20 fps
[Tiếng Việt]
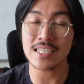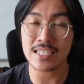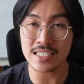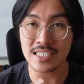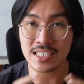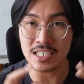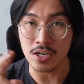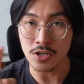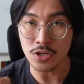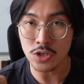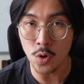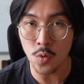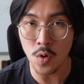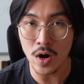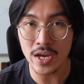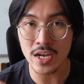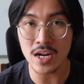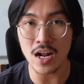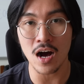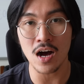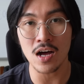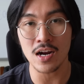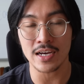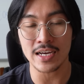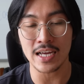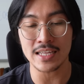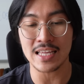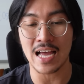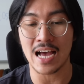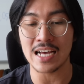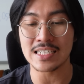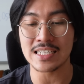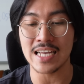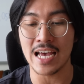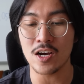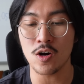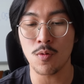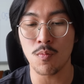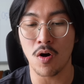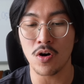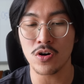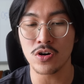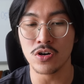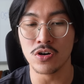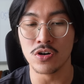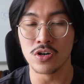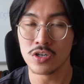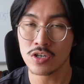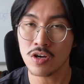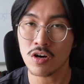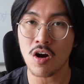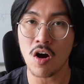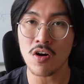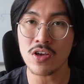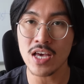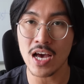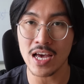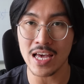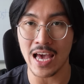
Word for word: Cái sự chú ý đó là cái tài sản của mỗi người, nó có giới